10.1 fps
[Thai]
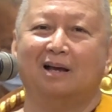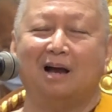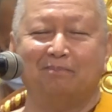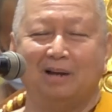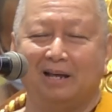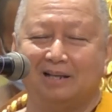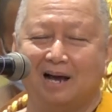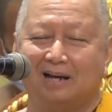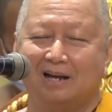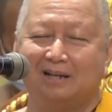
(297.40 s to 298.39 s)
กับใน
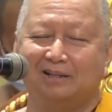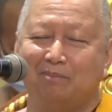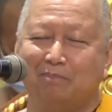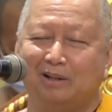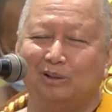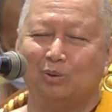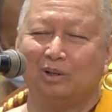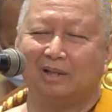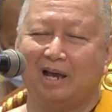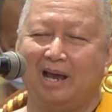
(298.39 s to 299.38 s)
ฐานะที่เป็นตั
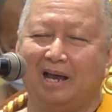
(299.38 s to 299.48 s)
วแท